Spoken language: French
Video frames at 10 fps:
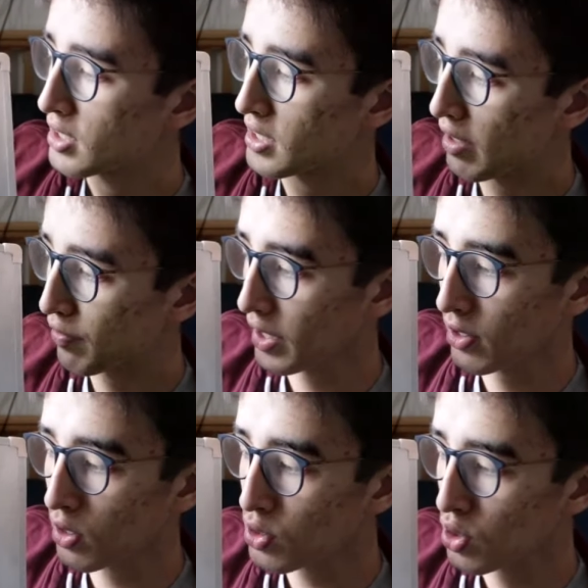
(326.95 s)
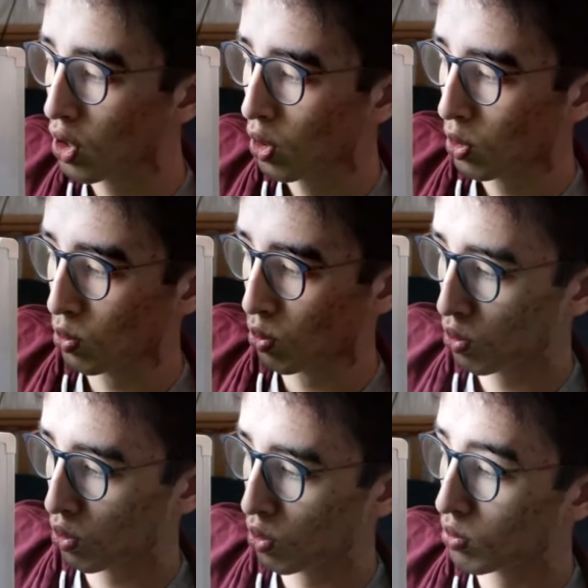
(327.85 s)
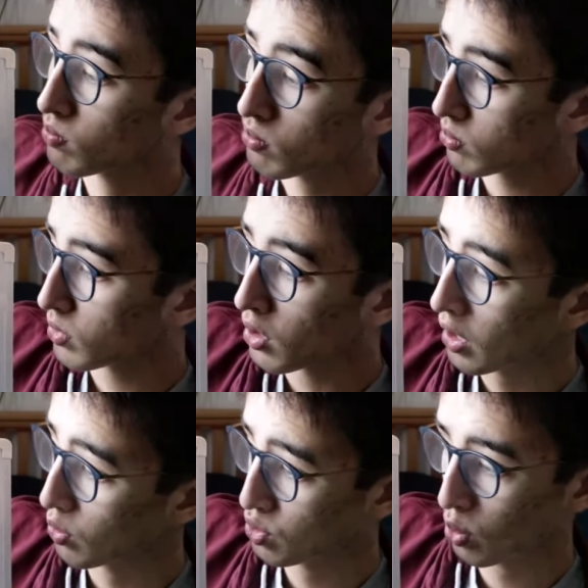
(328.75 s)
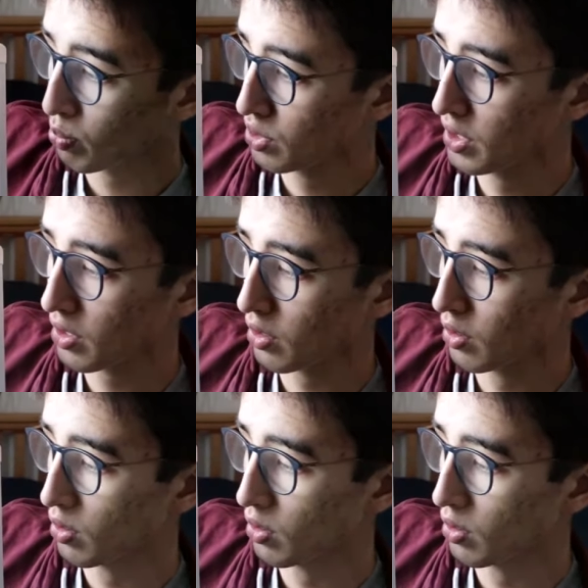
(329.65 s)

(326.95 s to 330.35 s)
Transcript: C'est la fréquence. Donc, là aussi, on peut dire